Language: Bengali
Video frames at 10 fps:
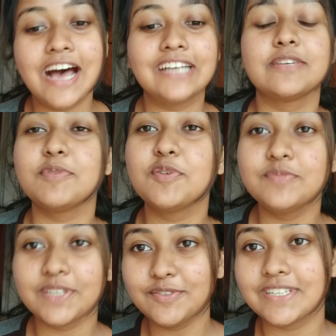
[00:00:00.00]
আজকে আমি ঘুম
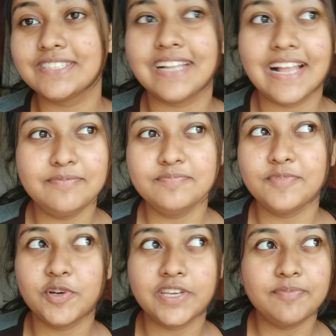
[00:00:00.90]
থেকে উঠেছিলাম
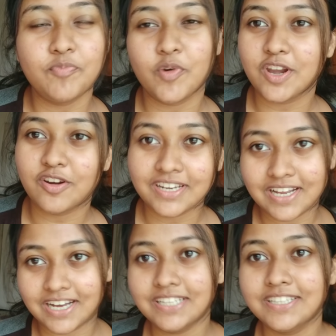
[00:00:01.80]
ওই পনেরোটা
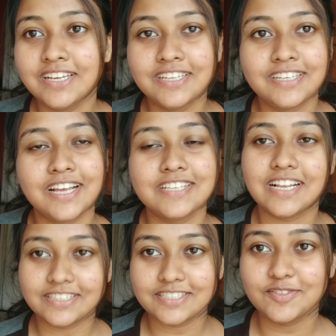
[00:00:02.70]
নাগাদ ঠিক আছে
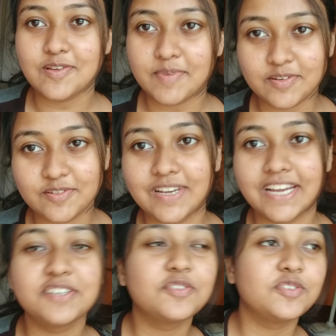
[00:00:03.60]
রাতে যদি আমি একটু
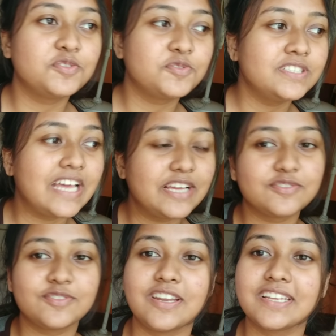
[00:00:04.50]
লেট করে শুই তাই
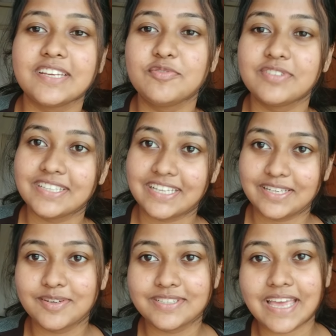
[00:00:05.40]
জন্য আর কি উঠতে
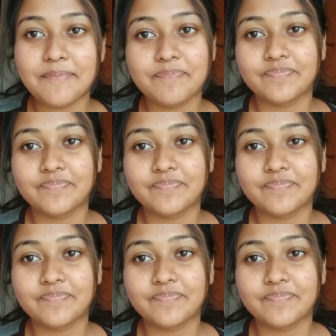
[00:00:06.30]
দেরি হয়ে যায়